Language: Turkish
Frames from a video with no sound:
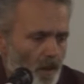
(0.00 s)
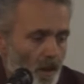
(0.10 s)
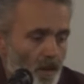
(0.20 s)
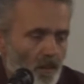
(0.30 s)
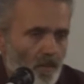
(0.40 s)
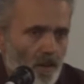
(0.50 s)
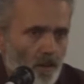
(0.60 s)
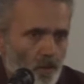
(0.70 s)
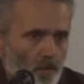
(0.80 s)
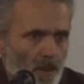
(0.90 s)
Allah
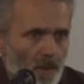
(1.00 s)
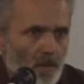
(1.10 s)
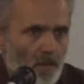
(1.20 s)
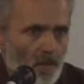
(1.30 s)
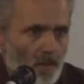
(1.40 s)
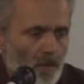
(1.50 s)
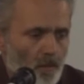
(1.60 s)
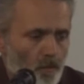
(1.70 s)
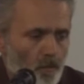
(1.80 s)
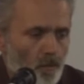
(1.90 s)
vardır diyor. Bir de
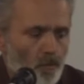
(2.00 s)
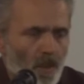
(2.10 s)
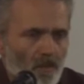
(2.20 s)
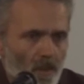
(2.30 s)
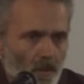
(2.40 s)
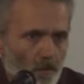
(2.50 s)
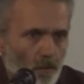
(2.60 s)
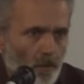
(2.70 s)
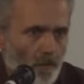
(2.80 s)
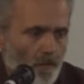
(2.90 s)
mümkünat vardır diyor.